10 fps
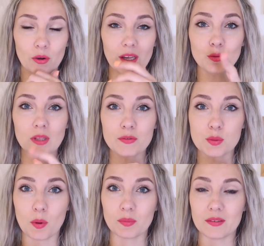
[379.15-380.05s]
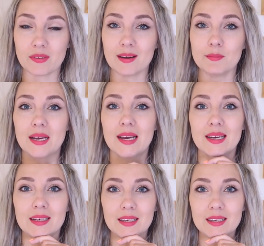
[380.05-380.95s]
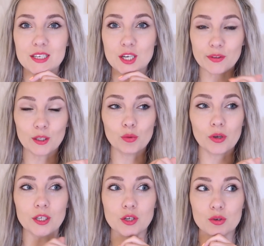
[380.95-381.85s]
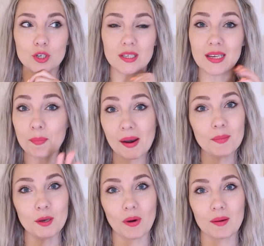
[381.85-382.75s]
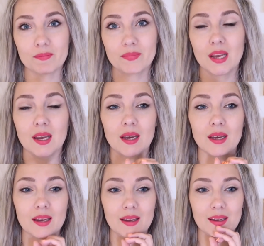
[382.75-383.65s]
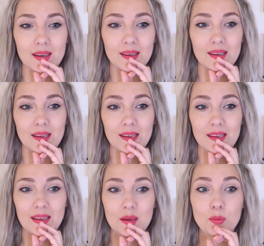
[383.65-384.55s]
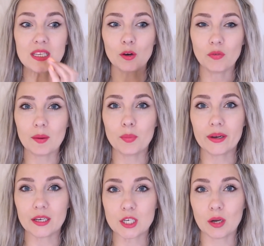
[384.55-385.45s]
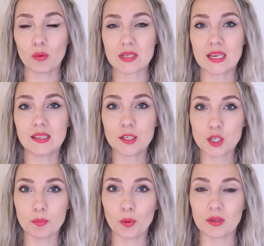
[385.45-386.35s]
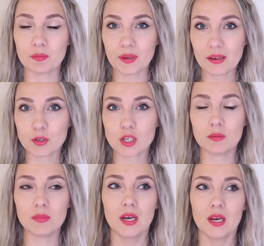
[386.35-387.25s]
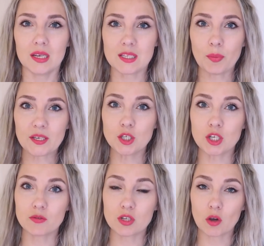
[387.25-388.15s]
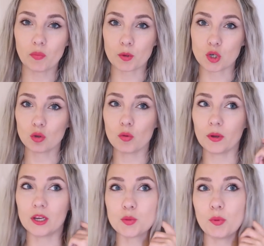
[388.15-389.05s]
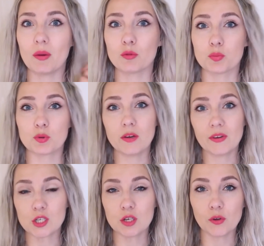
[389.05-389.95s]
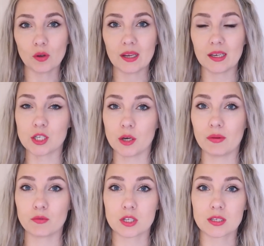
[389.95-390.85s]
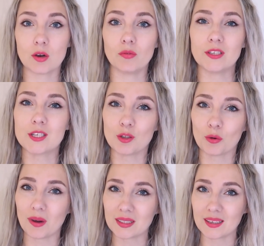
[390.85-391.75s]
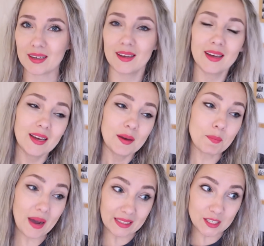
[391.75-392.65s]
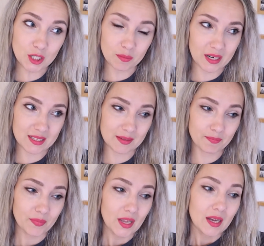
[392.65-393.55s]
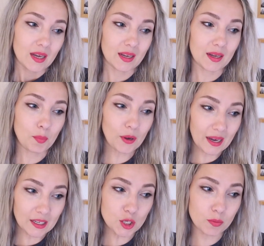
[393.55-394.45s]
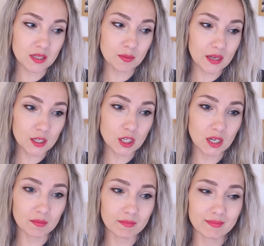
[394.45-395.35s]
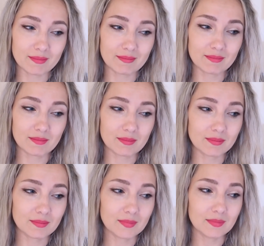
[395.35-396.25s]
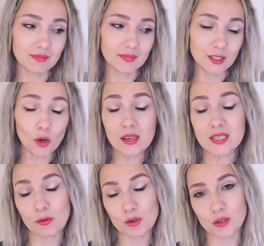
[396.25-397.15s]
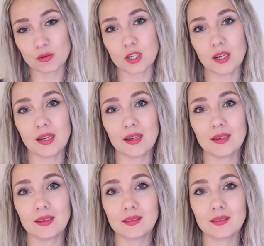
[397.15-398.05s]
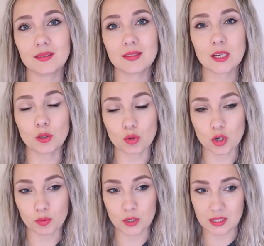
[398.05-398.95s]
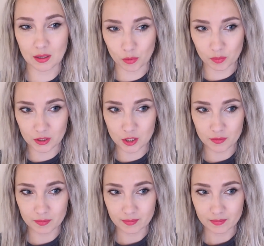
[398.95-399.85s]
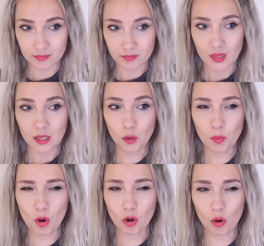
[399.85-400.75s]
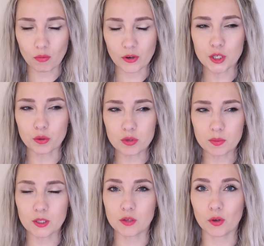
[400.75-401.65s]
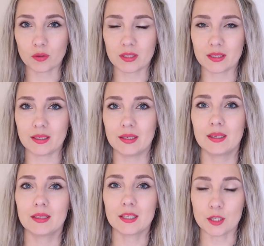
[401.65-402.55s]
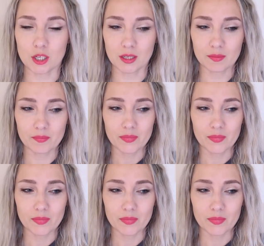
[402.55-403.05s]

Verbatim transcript: Ja tutaj wspomnę Wam, e, że w tej drugiej ciąży nie plamiłam e, i postanowiłam pojechać na USG tydzień po tym pierwszym, zobaczyć czy jest wszystko w porządku, ponieważ byłam już przewrażliwiona i chciałam wszystko, wiecie, dokładnie badać tym razem. E, pojechaliśmy z mężem i okazało się, że serduszko przestało bić. To było około właśnie 8-9 tydzień.